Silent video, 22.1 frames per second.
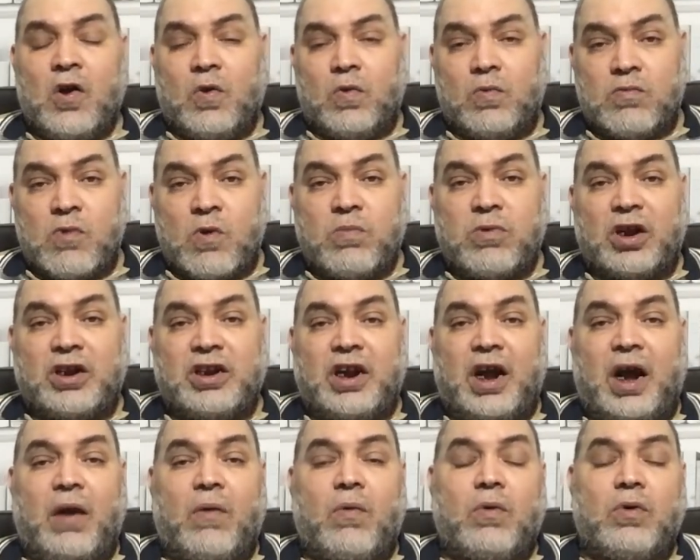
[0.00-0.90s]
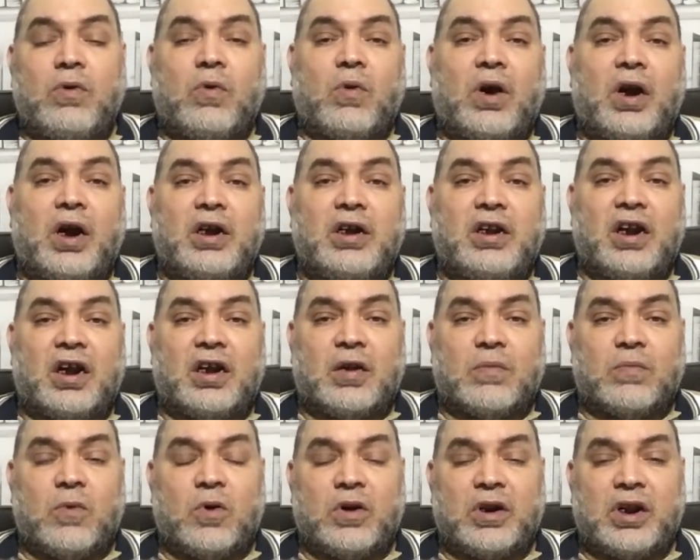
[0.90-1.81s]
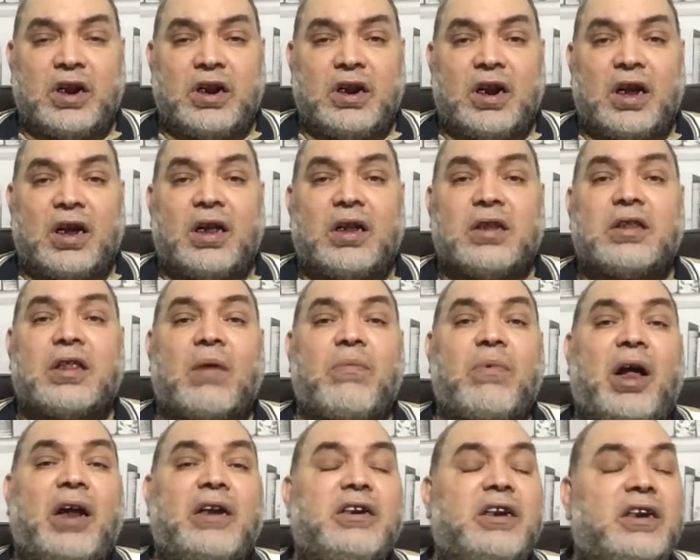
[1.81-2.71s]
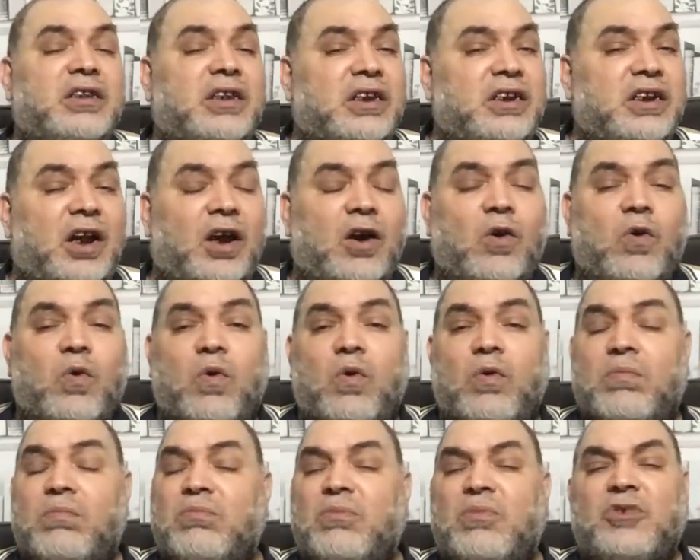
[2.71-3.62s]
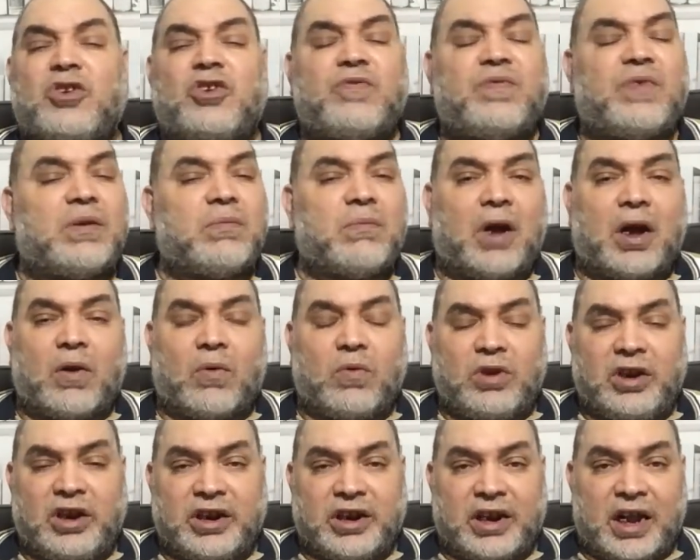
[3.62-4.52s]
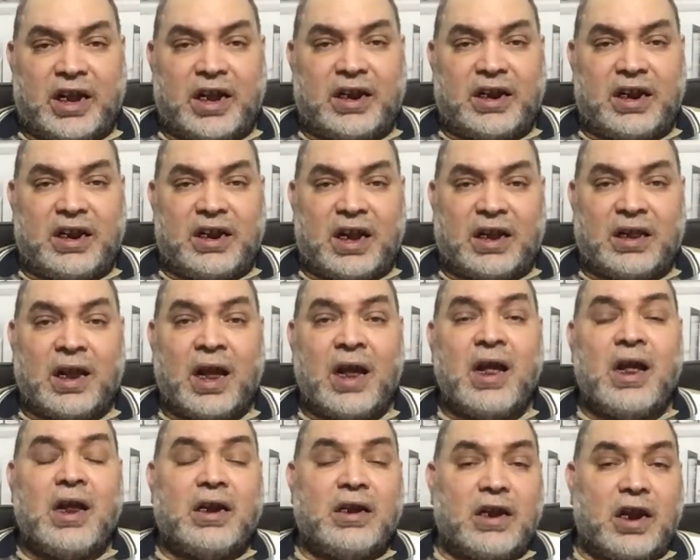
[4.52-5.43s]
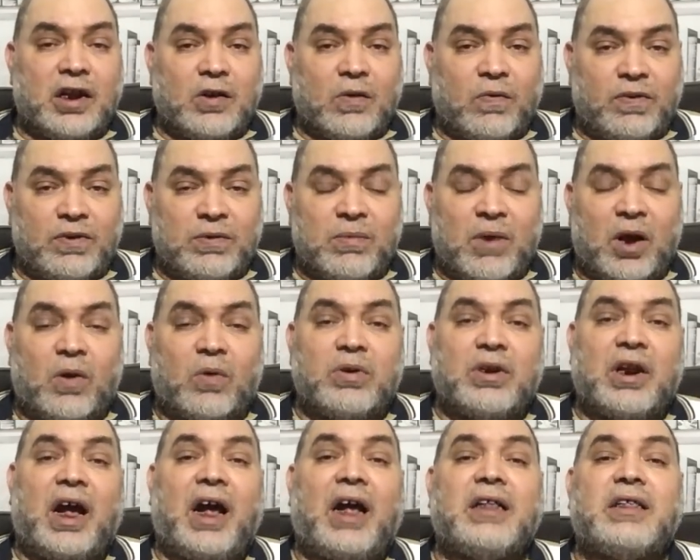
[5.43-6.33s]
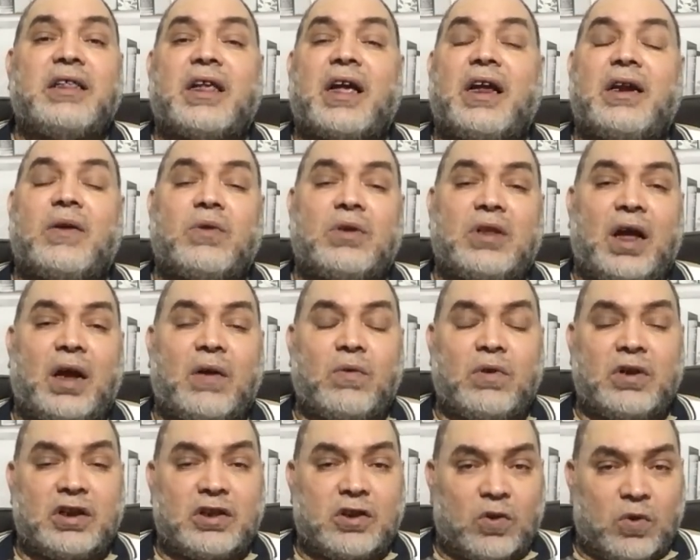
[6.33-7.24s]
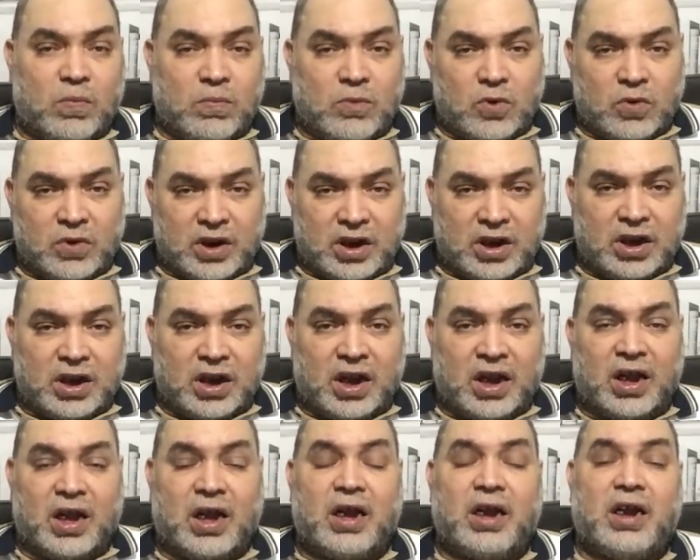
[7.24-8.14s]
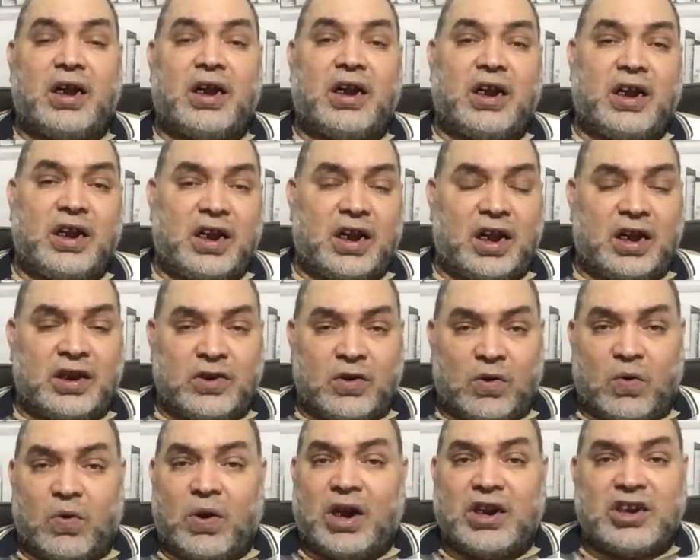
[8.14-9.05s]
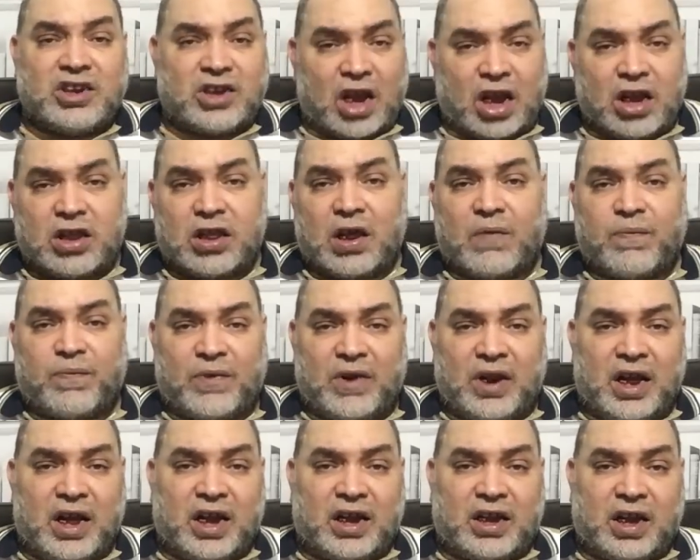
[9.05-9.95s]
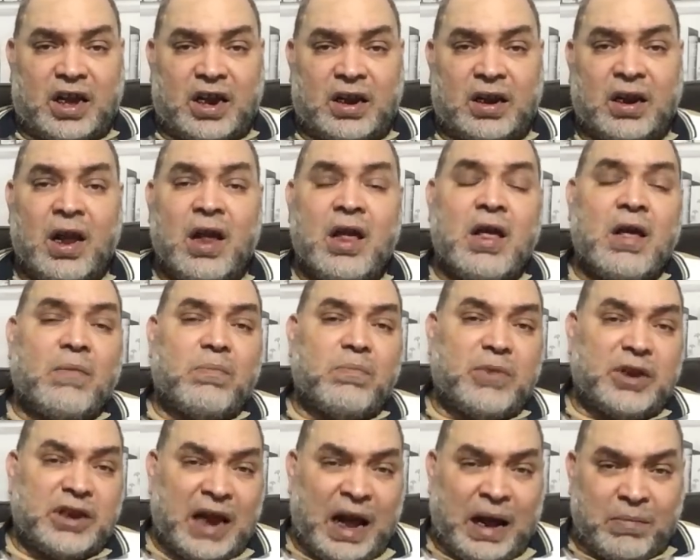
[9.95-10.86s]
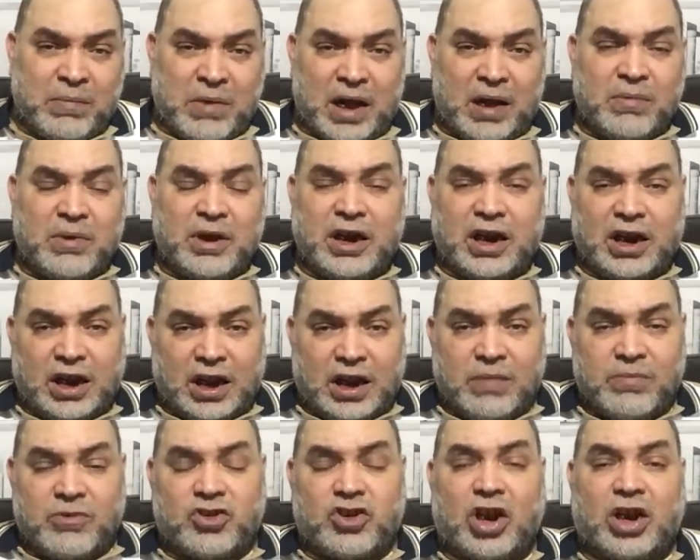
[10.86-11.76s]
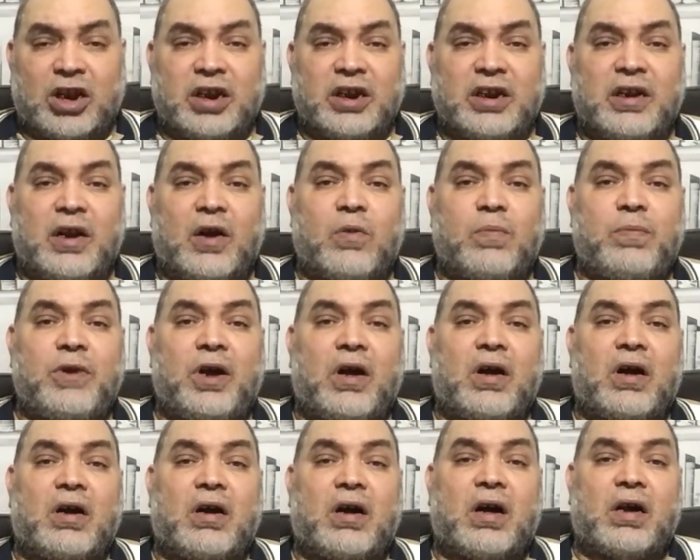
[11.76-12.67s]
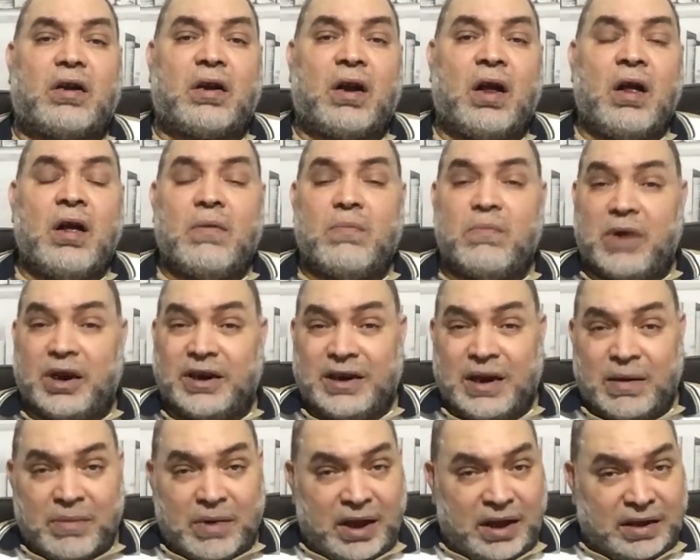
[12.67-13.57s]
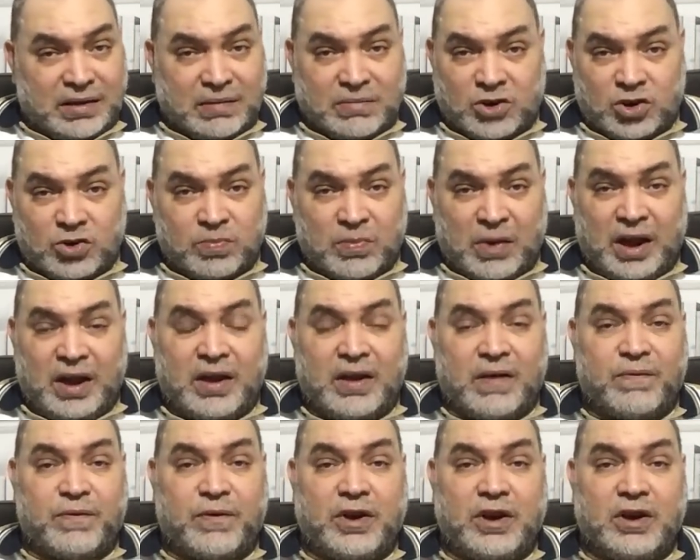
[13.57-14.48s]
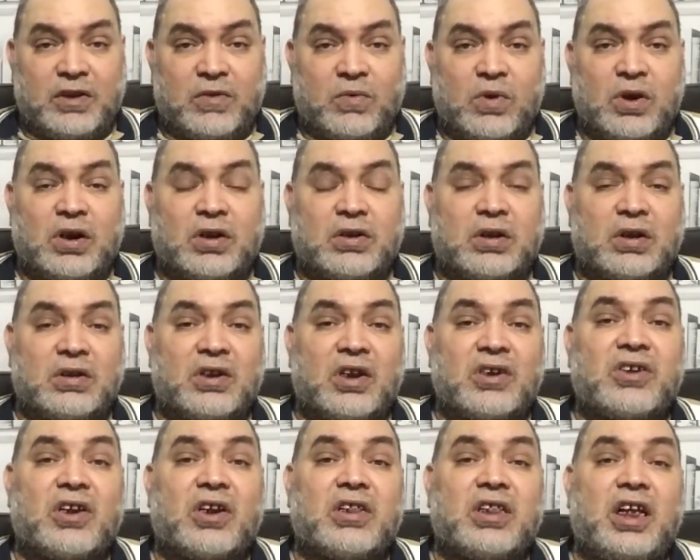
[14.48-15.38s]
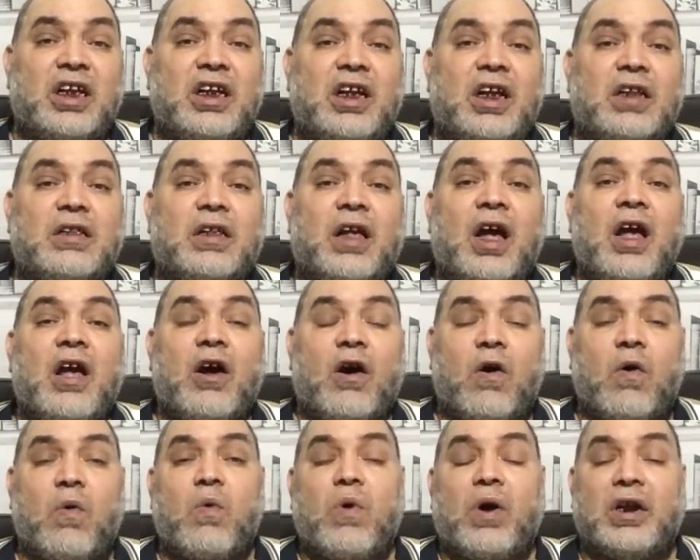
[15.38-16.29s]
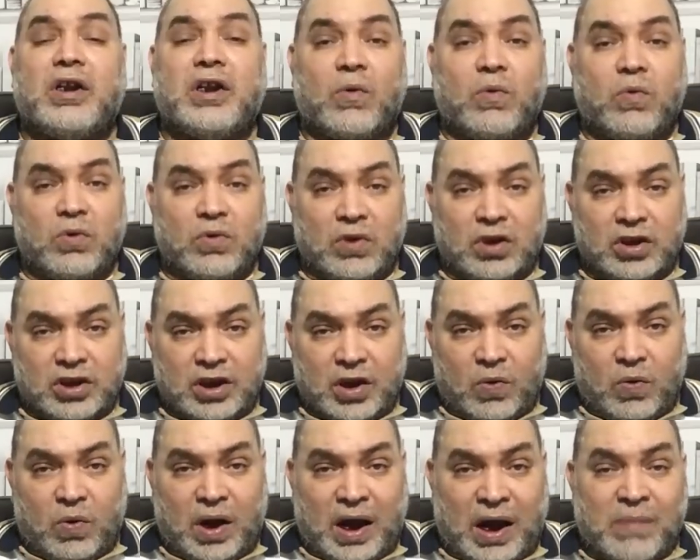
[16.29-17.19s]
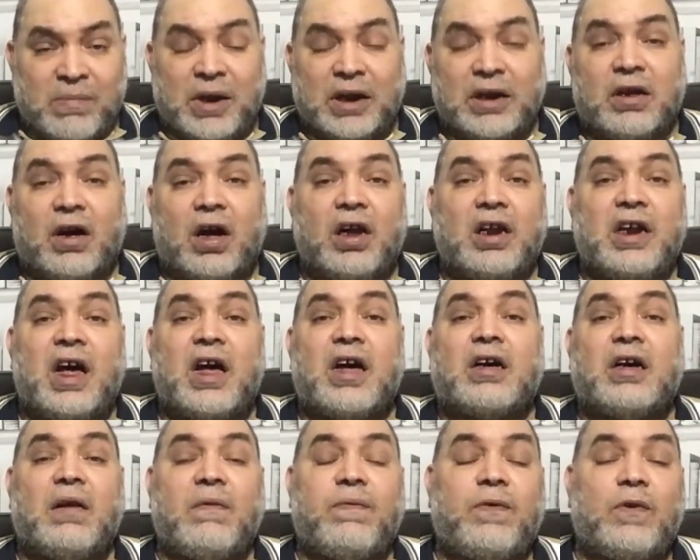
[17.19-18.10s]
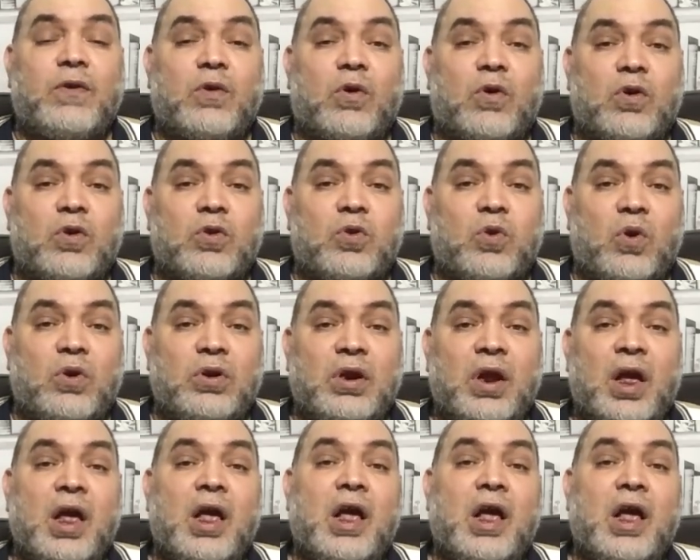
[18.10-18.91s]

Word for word: وممكن يحولوها الى جمهوريه طبعا نتنياهو مش في دماغه الحكايه ديت لانه في دماغه ان حتى لو اتحولت لجمهوريه إيه، ان هو هيسيطر في الاخر بدعم امريكي بشكل او باخر بينما انا مش معاه في وجهه النظر ديت هو لو لو عمل قلاقل في الاردن